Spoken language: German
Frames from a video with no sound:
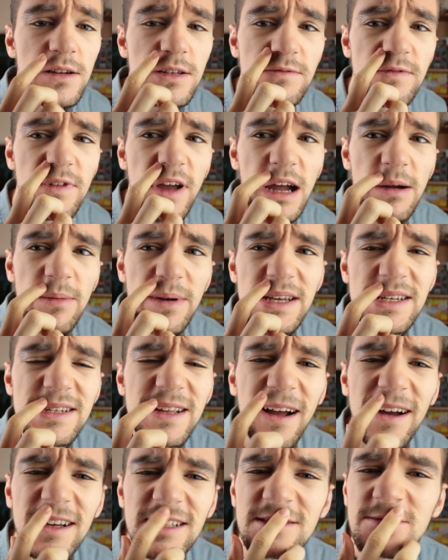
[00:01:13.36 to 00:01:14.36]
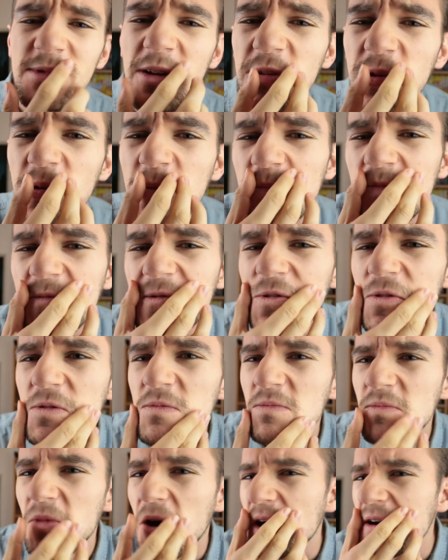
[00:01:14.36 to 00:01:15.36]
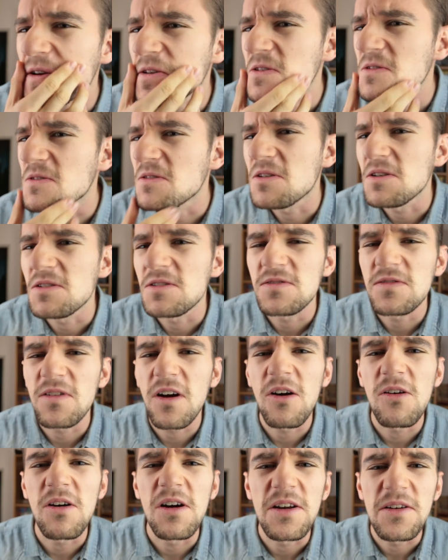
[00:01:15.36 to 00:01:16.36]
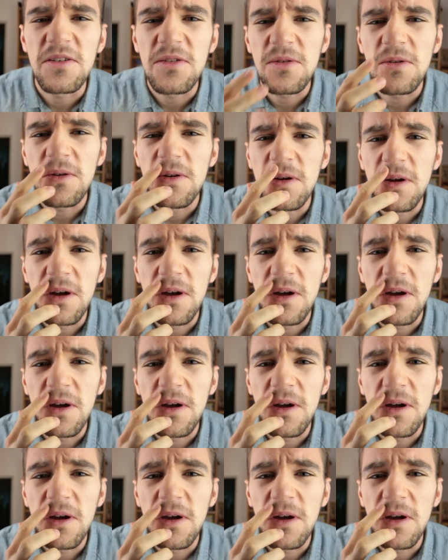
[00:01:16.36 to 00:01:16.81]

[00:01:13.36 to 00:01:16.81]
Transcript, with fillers: Das wäre aber echt krass, wenn man so einen, so einen Bart als Frau hätte.